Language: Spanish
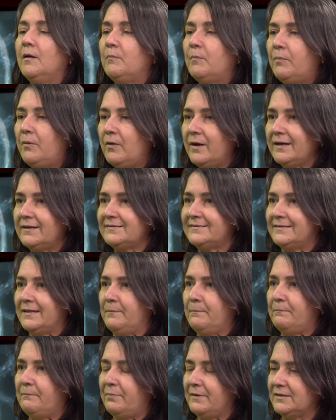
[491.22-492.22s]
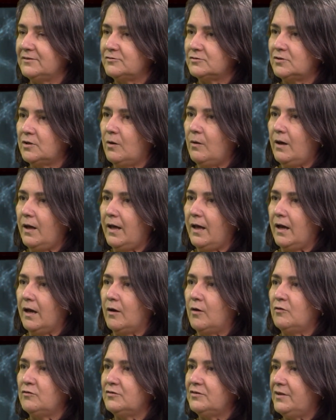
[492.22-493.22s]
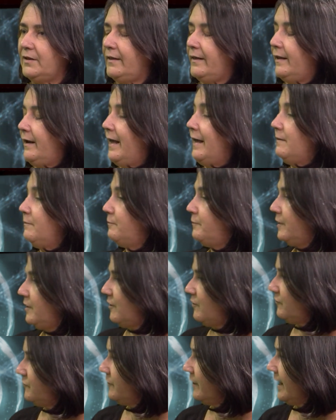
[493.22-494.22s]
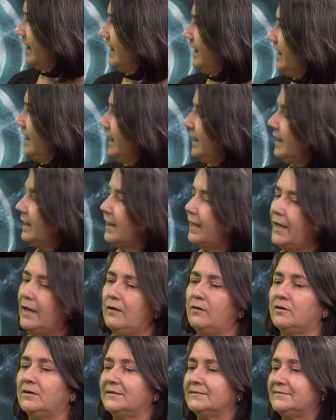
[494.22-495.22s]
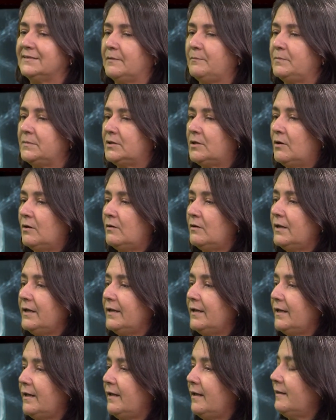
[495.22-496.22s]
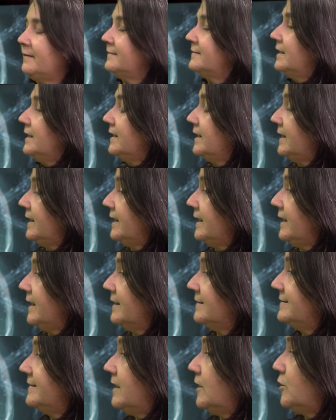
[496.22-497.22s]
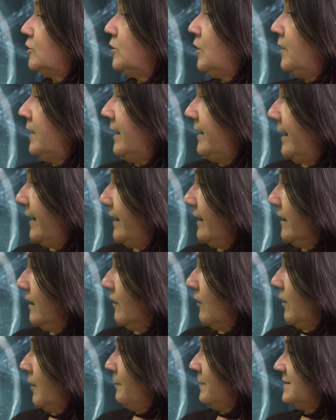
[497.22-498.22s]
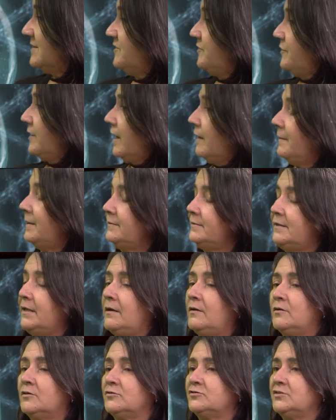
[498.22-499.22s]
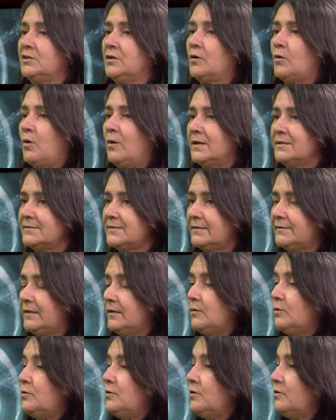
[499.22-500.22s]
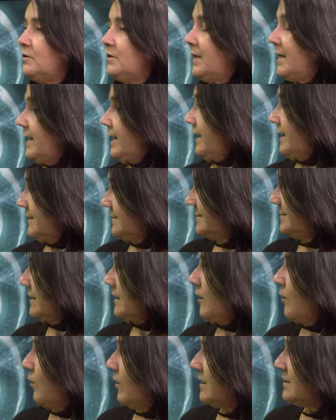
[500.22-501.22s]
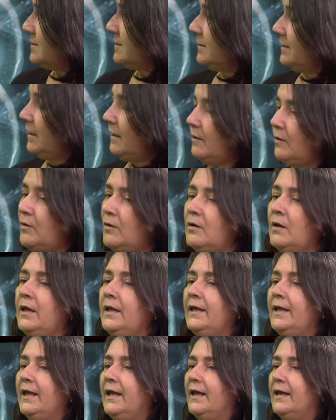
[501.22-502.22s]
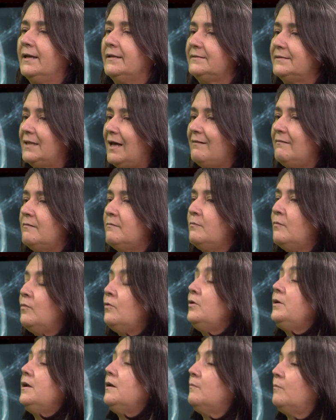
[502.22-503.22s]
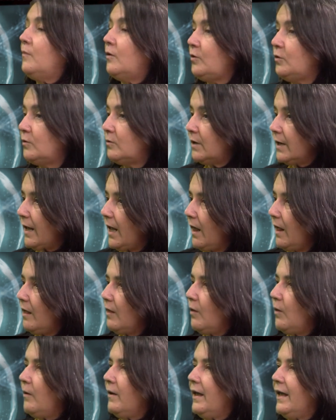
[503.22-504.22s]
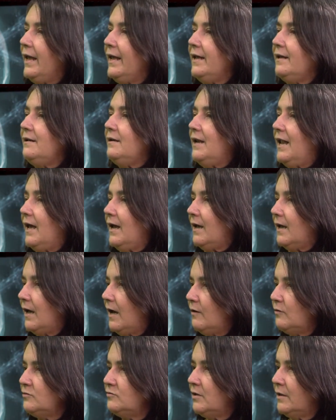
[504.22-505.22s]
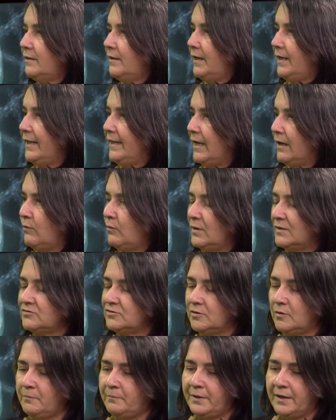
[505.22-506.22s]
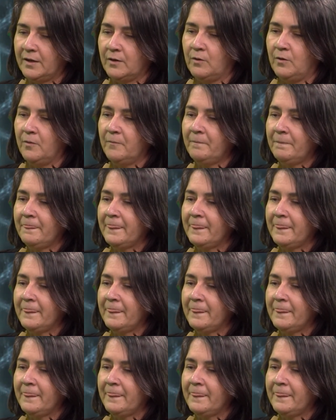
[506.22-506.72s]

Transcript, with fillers: pues se empezó a considerar, profe, que los receptores eh, serotoninérgicos, específicamente los 5HT1 y 5HT2, estaban muy involucrados en las causas de la eyaculación precoz.